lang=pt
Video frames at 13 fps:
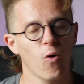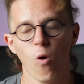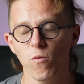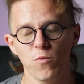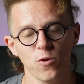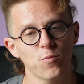
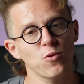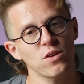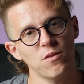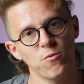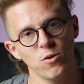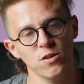com fio,
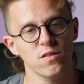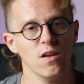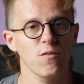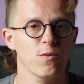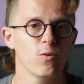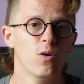porque fones
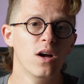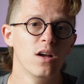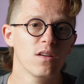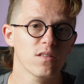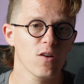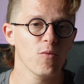sem fio
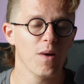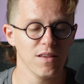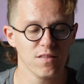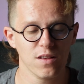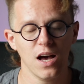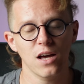são
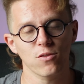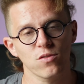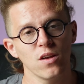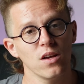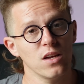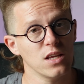mais caros.